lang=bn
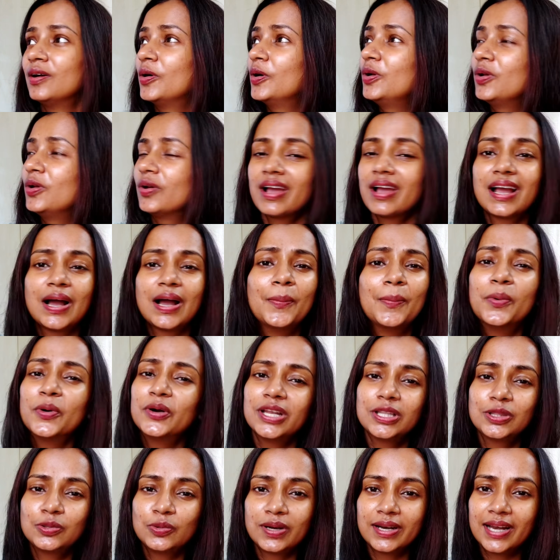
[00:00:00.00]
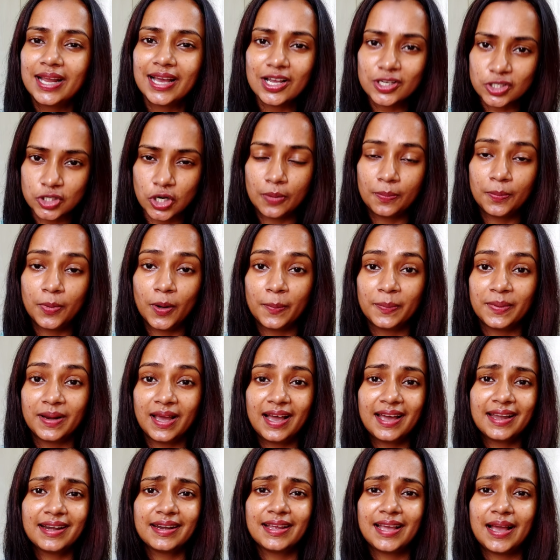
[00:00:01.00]
ওগুলোকে কাবোর্ডে তুলে রাখা সম্ভব
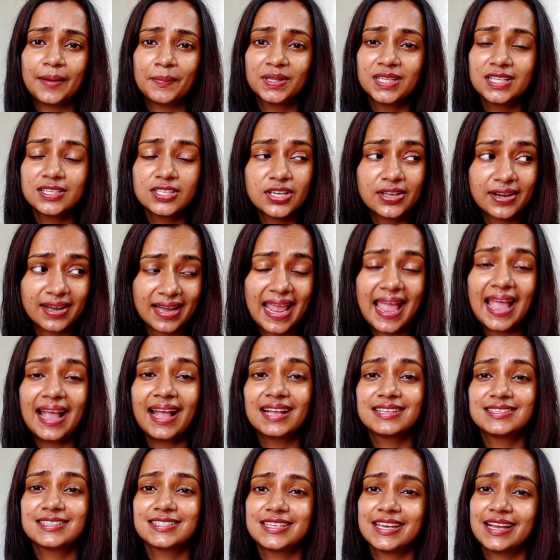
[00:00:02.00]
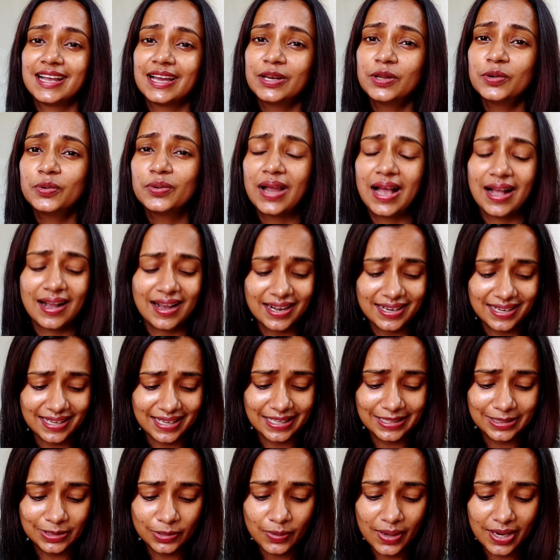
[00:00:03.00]
না আর আমাদের যে র্যাক আছে সেখানেও রাখাটা
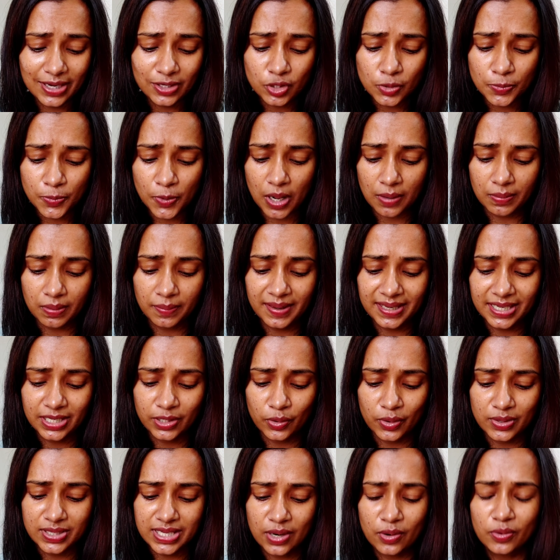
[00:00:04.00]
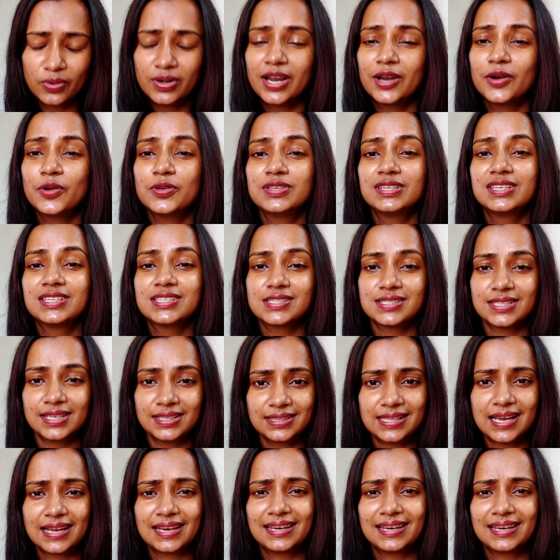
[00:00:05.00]
কিন্তু একটু প্রবলেমেটিক হয়ে যায় অন্যান্য জিনিসের সাথে